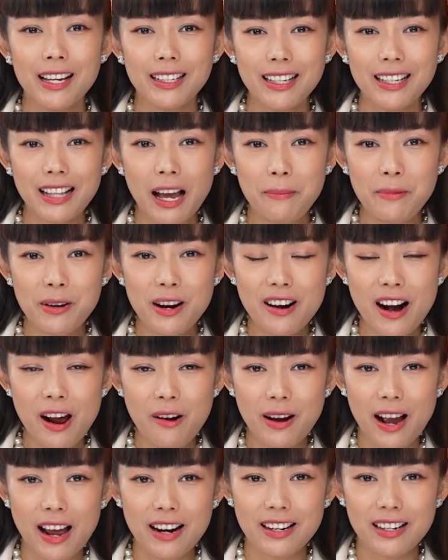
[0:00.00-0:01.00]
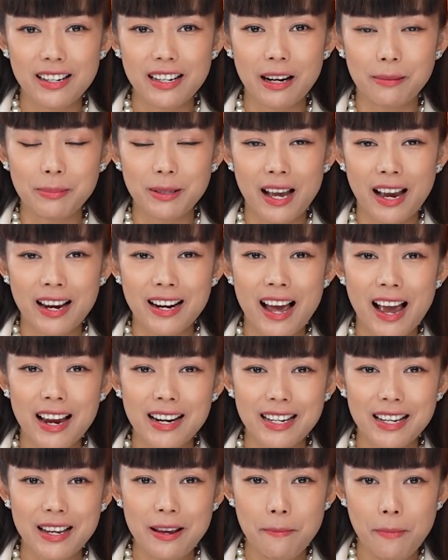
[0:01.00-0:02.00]
ติดตามเรื่องราวการเงินกับสายได้
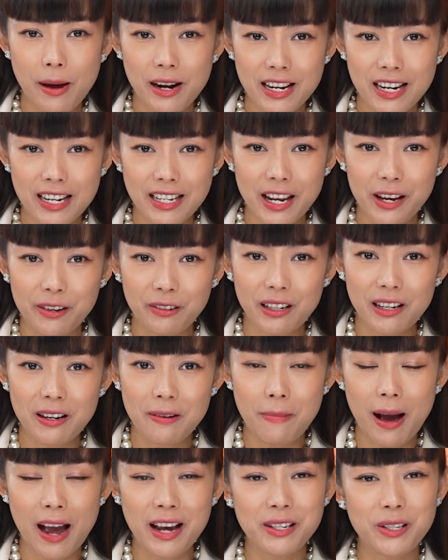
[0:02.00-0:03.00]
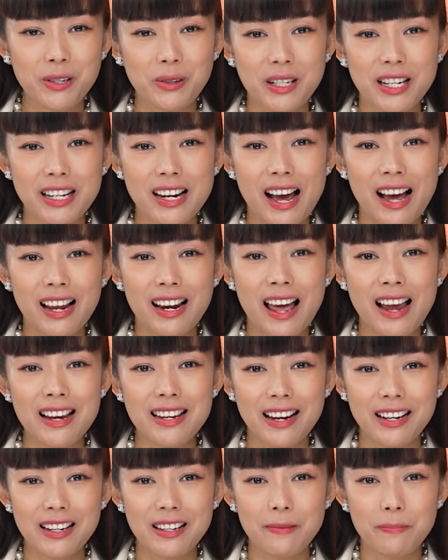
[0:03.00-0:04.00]
ที่ Money Teller by โสธิดาและ
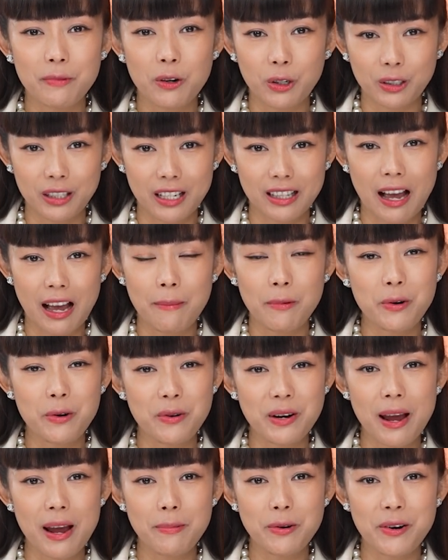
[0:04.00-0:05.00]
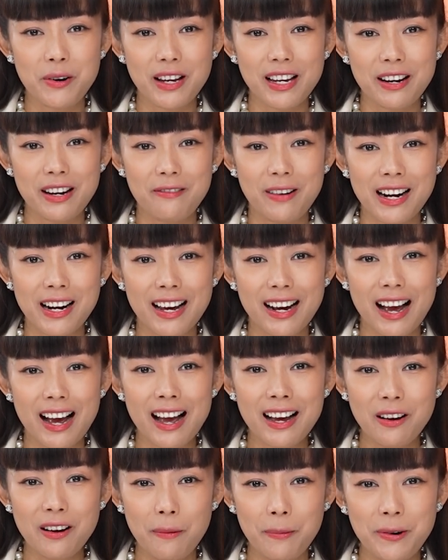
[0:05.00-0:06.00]
อย่าลืมกดติดตามกรุงเทพธุรกิจไว้นะคะ
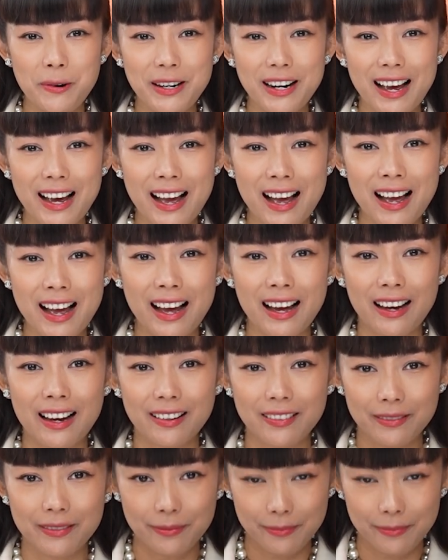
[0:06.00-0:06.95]
ขอบคุณค่ะ